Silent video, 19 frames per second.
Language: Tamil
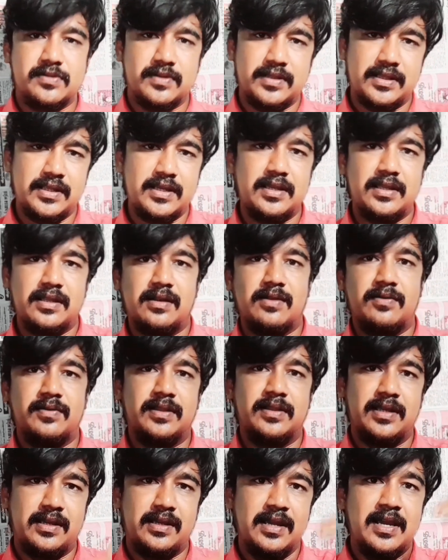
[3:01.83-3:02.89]
வந்து இதில்
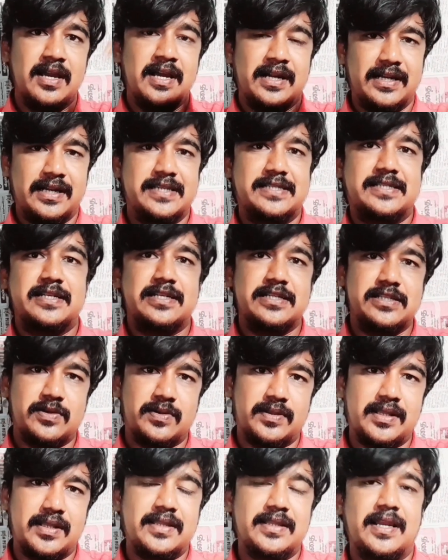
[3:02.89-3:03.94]
வந்து டிஸ்டன்ஸ்
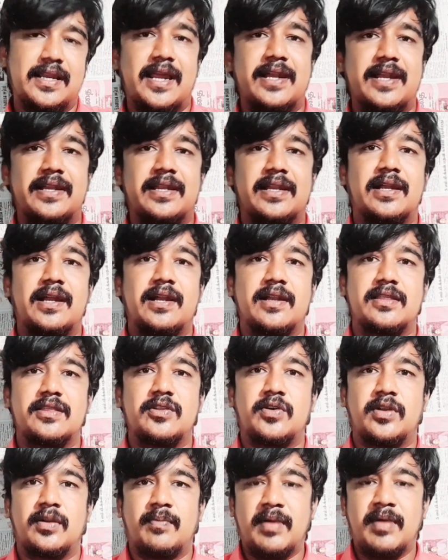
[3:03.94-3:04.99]
வந்து அந்த லேண்டர்
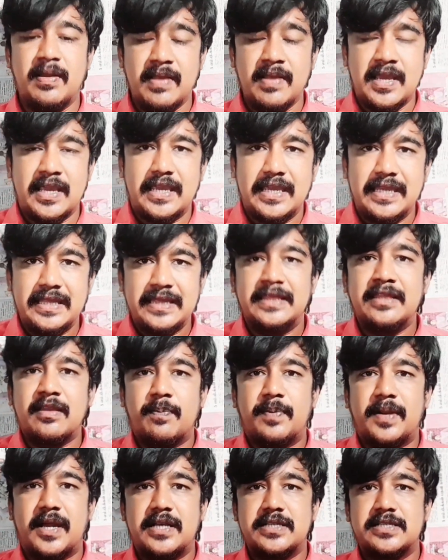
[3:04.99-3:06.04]
கடந்து வருமா இந்த
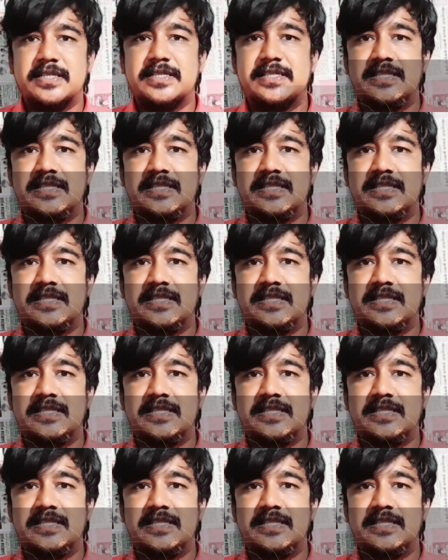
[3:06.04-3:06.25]
ப்ராசஸ்